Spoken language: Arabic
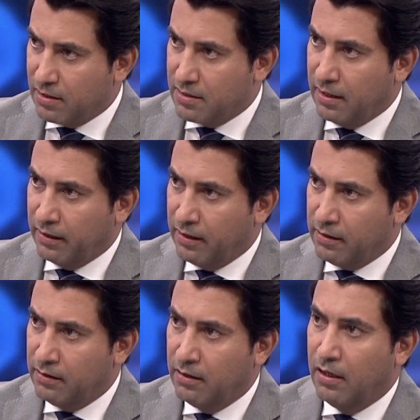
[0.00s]

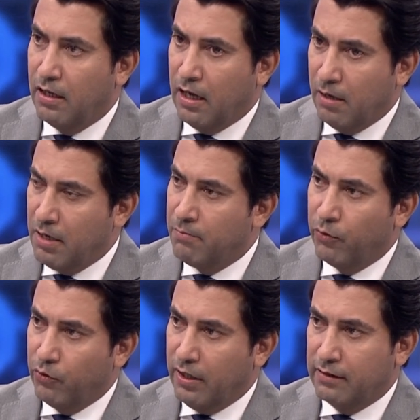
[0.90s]
الصغير أم
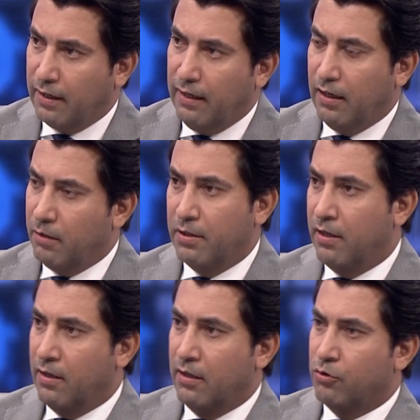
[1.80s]
الموضوع يتعلق
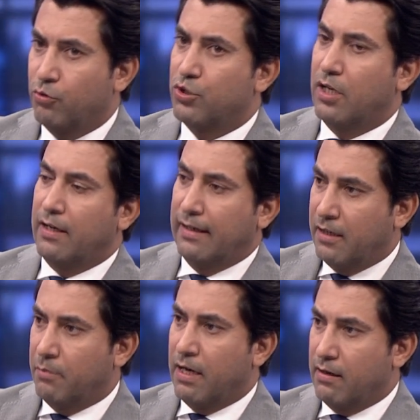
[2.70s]
بالتجار
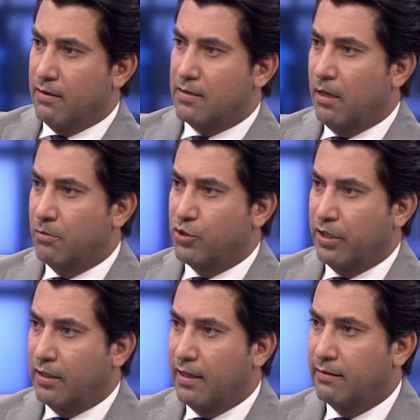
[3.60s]
الكبار أصحاب
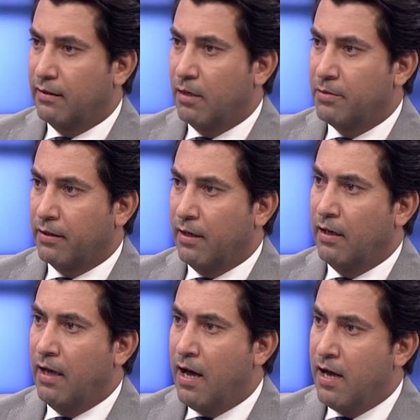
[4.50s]
الشركات الكبيرة
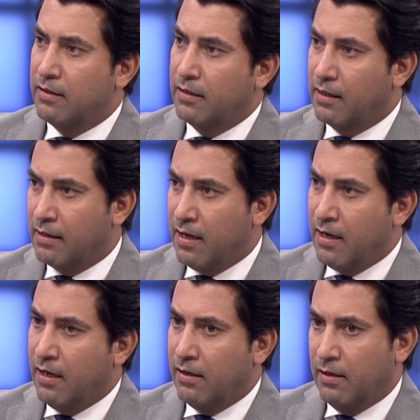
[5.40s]
الآن
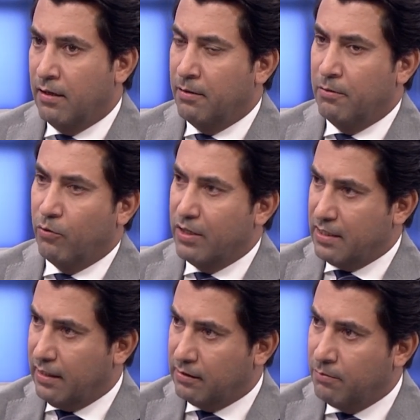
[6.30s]
إذا آه،
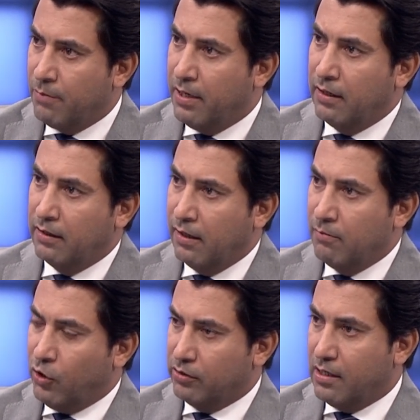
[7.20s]
وصلت المبالغ
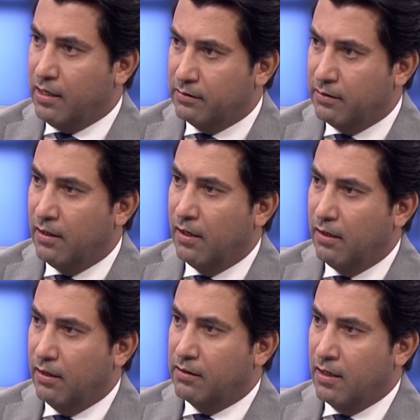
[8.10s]
المعطاة
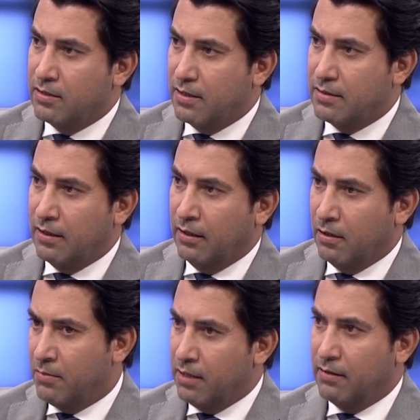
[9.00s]
للتاجر
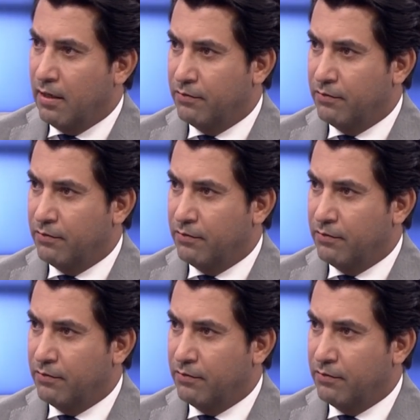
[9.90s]
الصغير مئة ألف